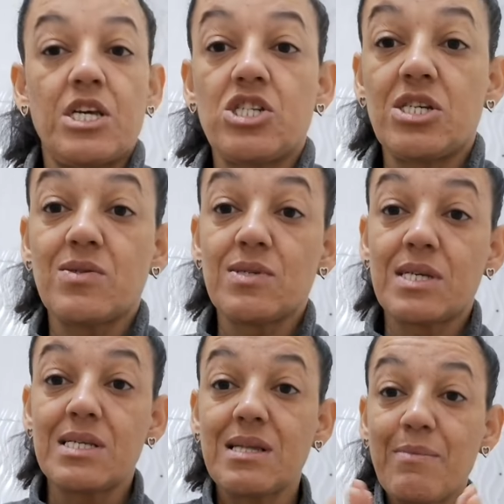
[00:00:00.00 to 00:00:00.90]
Jesus
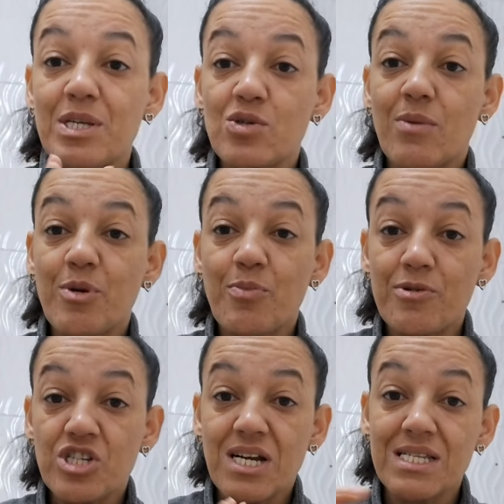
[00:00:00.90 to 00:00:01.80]
Cristo abençoe meu pão
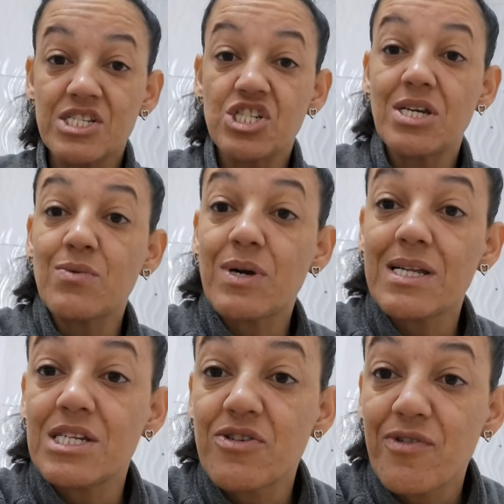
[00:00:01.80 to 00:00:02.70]
de cada dia, nunca
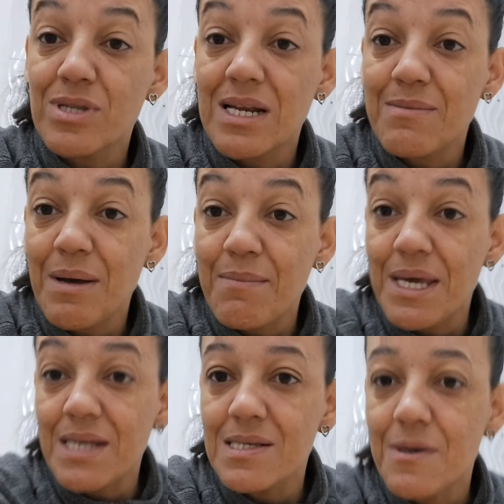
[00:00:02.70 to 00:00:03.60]
deixe faltar na minha
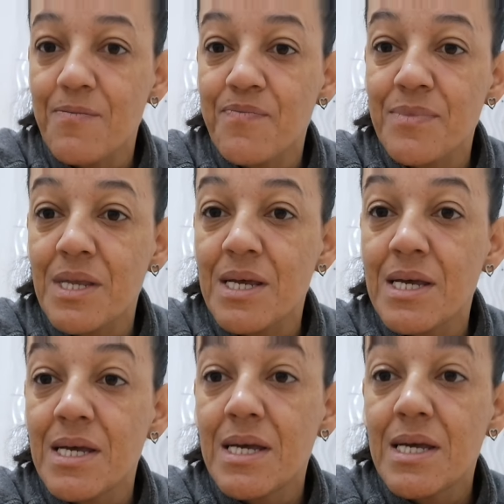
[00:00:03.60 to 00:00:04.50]
mesa
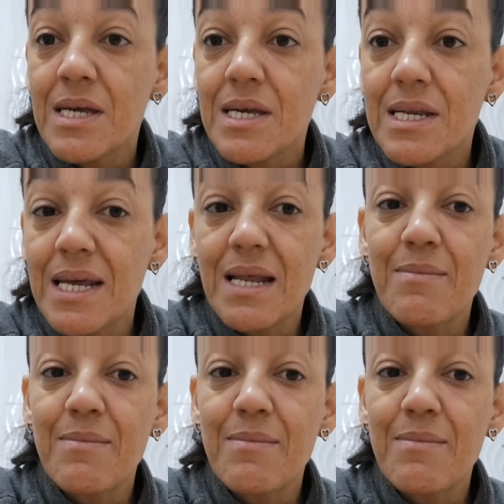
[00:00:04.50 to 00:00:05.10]
nem na